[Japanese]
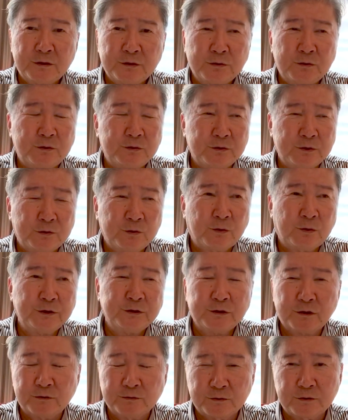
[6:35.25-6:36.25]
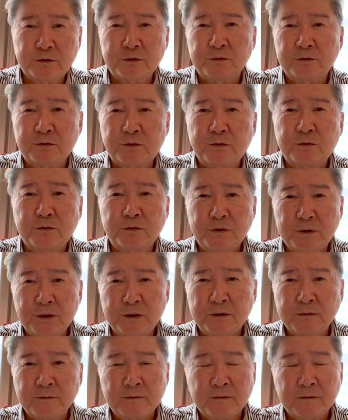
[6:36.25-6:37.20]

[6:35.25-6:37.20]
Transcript: 資本に溶かしちゃうっていう方法ね。